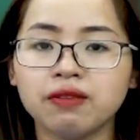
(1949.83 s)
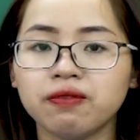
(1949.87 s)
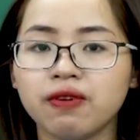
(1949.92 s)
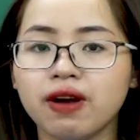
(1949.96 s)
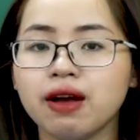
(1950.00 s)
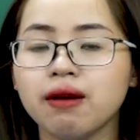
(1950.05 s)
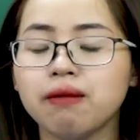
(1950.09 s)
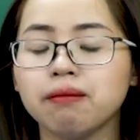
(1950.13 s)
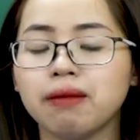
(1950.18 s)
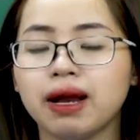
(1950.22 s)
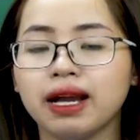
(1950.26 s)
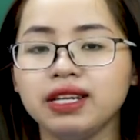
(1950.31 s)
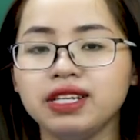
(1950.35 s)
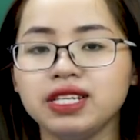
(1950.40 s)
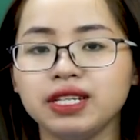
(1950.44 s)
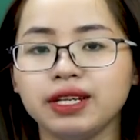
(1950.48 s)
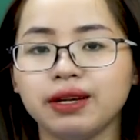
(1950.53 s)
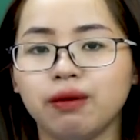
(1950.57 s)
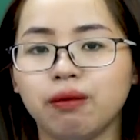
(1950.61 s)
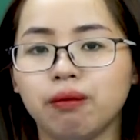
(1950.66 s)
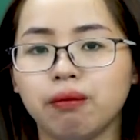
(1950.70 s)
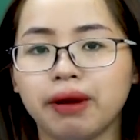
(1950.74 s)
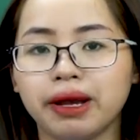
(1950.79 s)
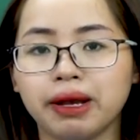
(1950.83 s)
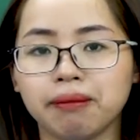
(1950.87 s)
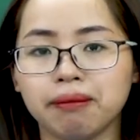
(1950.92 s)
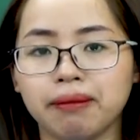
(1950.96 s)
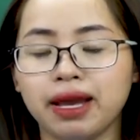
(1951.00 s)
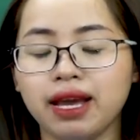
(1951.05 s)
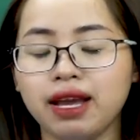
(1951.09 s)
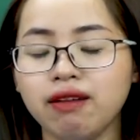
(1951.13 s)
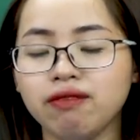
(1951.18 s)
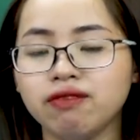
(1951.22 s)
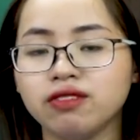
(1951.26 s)
phăng mái chèo mạnh
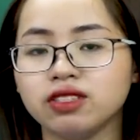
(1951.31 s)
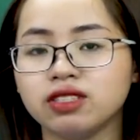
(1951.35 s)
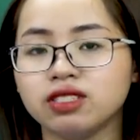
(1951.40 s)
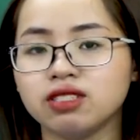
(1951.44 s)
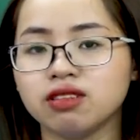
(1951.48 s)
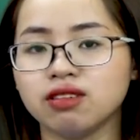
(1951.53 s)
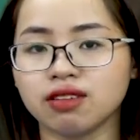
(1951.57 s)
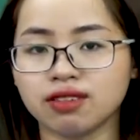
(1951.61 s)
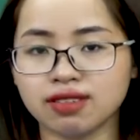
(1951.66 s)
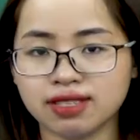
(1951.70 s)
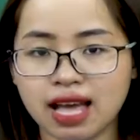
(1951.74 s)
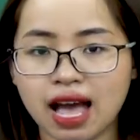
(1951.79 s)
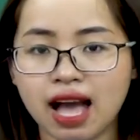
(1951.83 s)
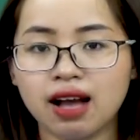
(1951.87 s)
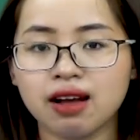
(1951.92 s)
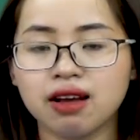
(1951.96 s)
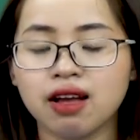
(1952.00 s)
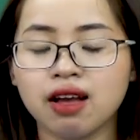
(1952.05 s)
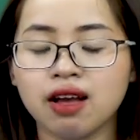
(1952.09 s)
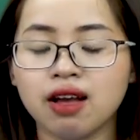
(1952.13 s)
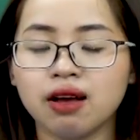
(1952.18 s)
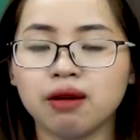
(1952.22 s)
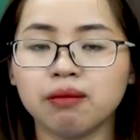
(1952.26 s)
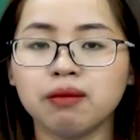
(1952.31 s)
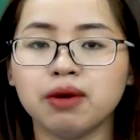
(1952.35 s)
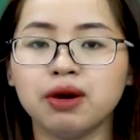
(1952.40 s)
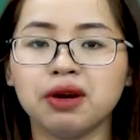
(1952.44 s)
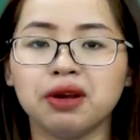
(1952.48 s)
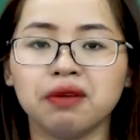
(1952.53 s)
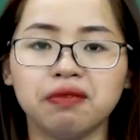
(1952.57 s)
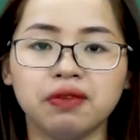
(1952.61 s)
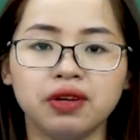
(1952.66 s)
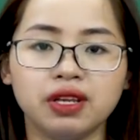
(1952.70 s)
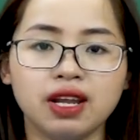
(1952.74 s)
mẽ vượt Trường Giang,
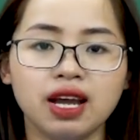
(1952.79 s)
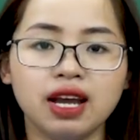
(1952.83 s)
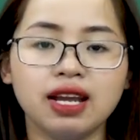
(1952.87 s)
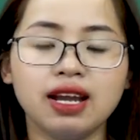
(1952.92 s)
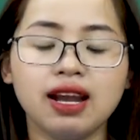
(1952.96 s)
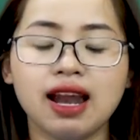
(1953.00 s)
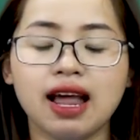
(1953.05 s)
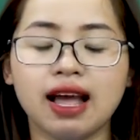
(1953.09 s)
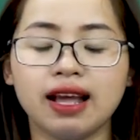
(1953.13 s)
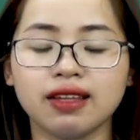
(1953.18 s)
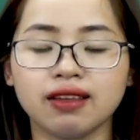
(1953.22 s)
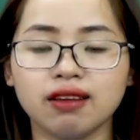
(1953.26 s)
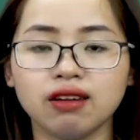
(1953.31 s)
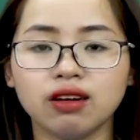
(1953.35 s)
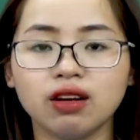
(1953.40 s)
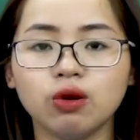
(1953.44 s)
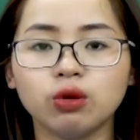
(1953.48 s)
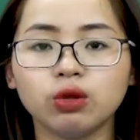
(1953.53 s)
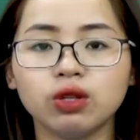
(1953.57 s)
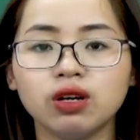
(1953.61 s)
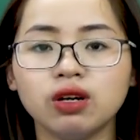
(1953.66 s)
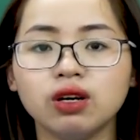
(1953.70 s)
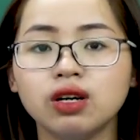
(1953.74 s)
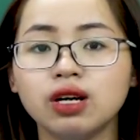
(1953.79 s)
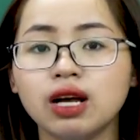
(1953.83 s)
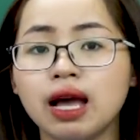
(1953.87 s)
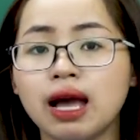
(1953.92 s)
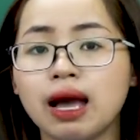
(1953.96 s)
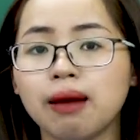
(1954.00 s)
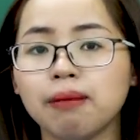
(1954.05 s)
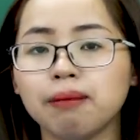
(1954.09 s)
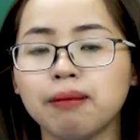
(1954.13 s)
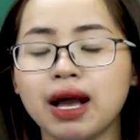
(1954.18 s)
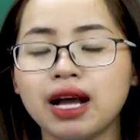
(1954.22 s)
bởi vì đây là những câu thơ
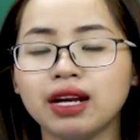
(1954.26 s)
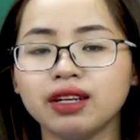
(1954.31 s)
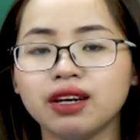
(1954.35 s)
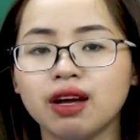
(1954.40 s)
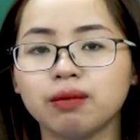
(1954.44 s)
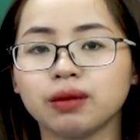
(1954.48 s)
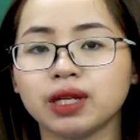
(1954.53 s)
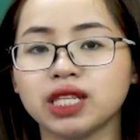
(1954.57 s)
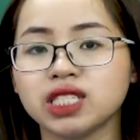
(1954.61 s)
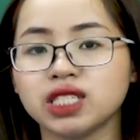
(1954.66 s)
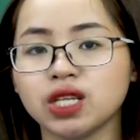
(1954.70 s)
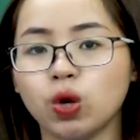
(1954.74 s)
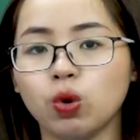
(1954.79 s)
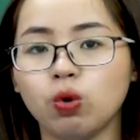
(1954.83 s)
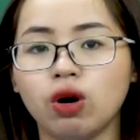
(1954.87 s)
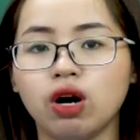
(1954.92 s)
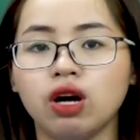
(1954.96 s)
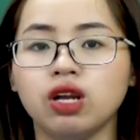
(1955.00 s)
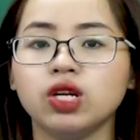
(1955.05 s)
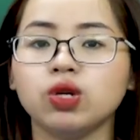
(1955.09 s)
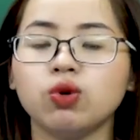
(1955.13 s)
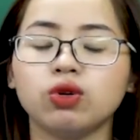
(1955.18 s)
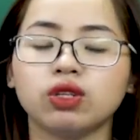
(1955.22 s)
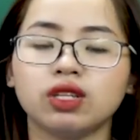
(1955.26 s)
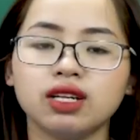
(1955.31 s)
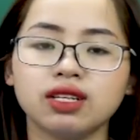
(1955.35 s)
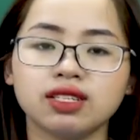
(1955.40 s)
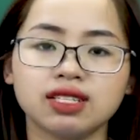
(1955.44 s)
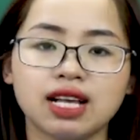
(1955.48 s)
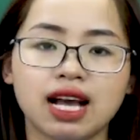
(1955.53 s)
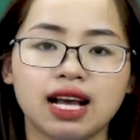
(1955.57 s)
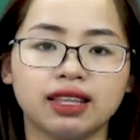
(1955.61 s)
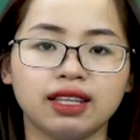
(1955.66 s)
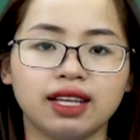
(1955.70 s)
mang đậm cái dấu ấn của tác
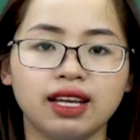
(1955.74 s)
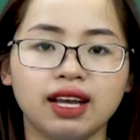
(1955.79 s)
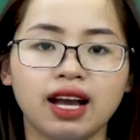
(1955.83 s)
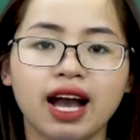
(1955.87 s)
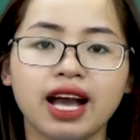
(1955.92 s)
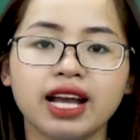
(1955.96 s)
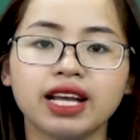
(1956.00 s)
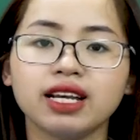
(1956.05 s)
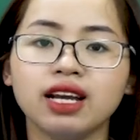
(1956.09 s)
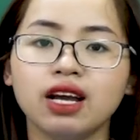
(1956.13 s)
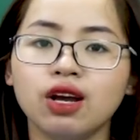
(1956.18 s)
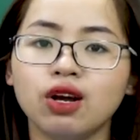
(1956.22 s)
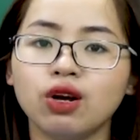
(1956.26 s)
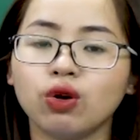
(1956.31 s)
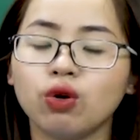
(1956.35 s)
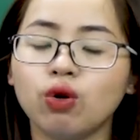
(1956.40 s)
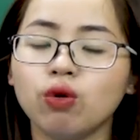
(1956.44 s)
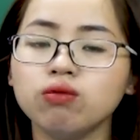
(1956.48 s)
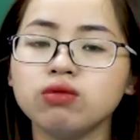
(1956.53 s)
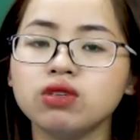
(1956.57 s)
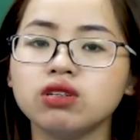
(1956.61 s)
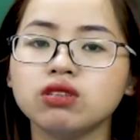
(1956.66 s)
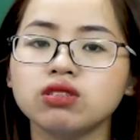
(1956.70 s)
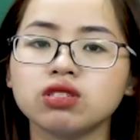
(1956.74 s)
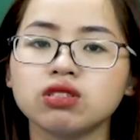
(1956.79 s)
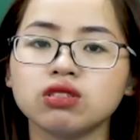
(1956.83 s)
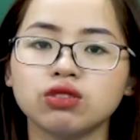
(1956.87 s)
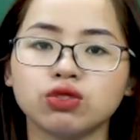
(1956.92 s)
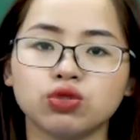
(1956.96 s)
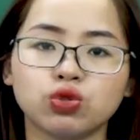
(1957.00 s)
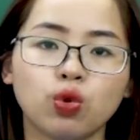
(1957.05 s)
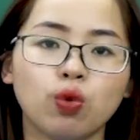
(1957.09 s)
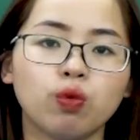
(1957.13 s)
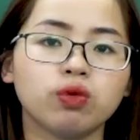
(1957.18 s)
giả Tế Hanh cũng như
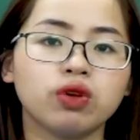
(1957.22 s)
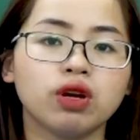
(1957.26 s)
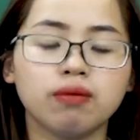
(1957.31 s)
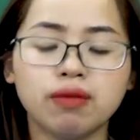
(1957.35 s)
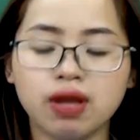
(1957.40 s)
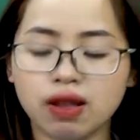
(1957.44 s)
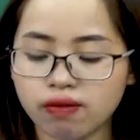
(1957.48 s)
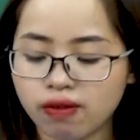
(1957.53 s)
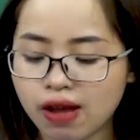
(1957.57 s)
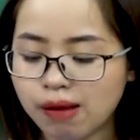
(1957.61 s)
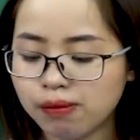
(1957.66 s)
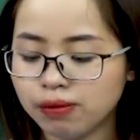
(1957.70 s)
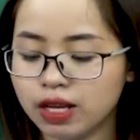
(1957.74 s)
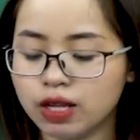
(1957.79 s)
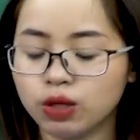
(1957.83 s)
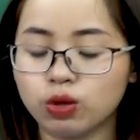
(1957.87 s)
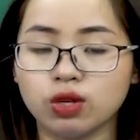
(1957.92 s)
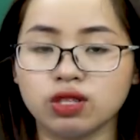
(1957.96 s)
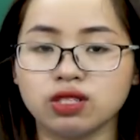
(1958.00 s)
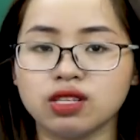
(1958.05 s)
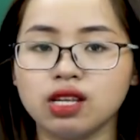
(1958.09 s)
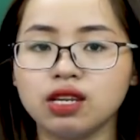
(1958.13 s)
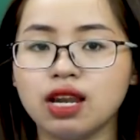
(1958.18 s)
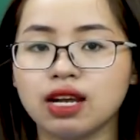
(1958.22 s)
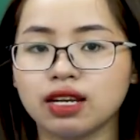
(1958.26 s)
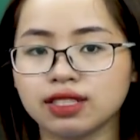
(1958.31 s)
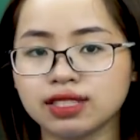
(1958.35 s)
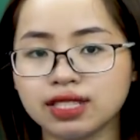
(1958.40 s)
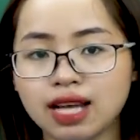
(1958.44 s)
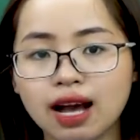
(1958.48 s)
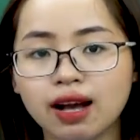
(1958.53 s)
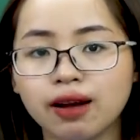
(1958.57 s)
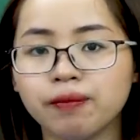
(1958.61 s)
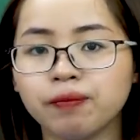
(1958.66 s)
sử dụng những biện pháp nghệ thuật rất đặc
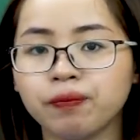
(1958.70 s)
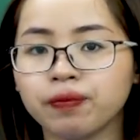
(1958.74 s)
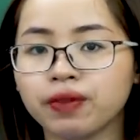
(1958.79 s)
sắc.